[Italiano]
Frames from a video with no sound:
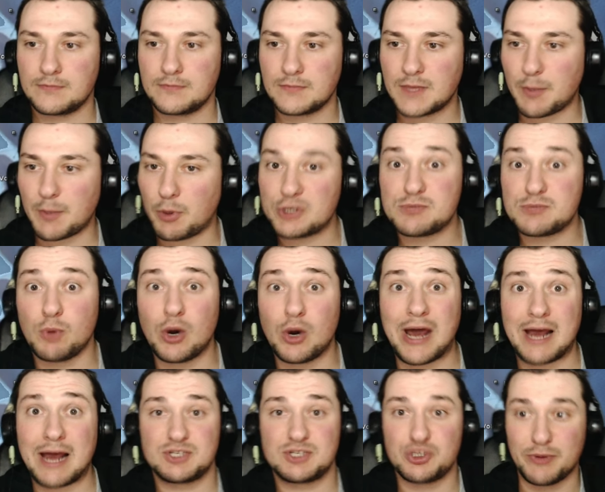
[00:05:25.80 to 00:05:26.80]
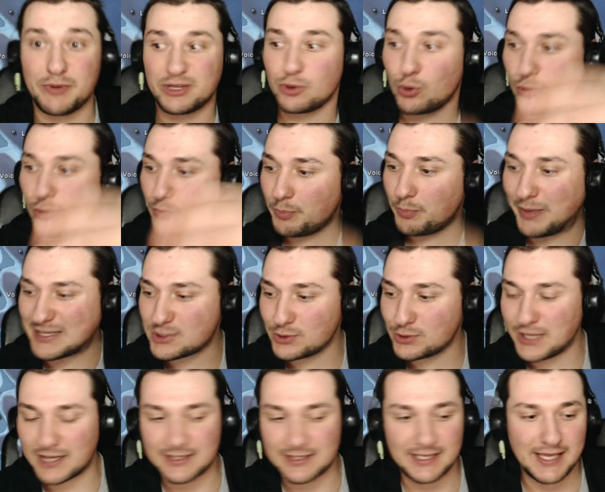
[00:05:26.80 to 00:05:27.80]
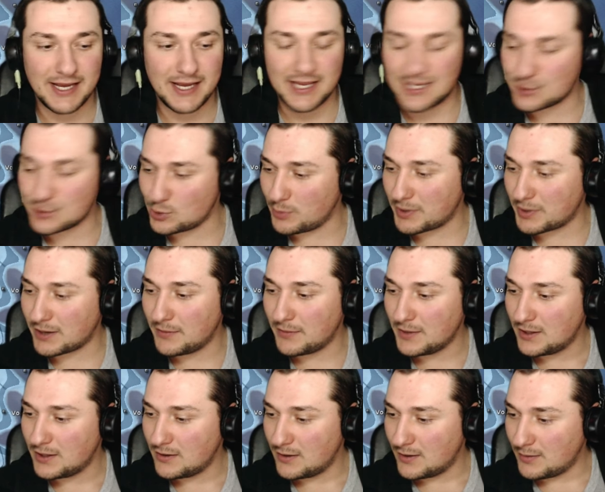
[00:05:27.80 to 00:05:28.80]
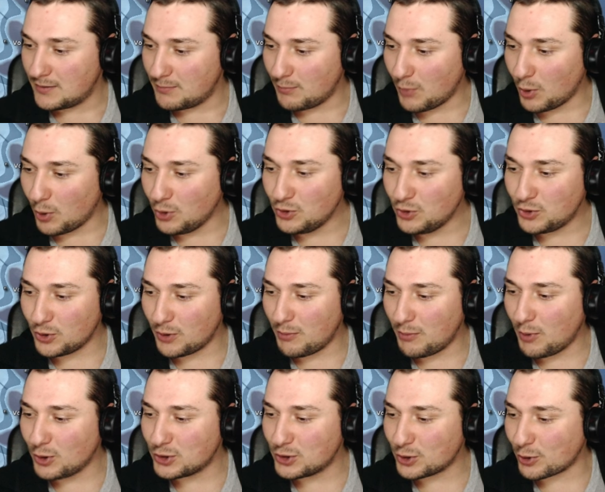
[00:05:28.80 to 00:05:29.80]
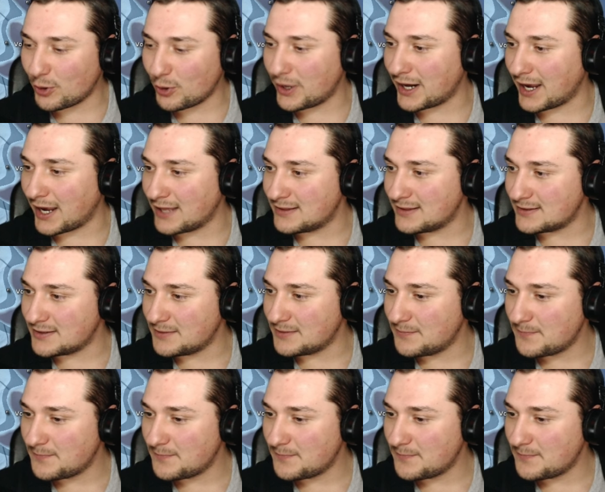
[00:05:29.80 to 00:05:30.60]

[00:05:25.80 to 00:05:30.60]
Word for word: E poi Small Arms ci mettono un pezzo di artiglieria sopra. Molto, molto coerenti.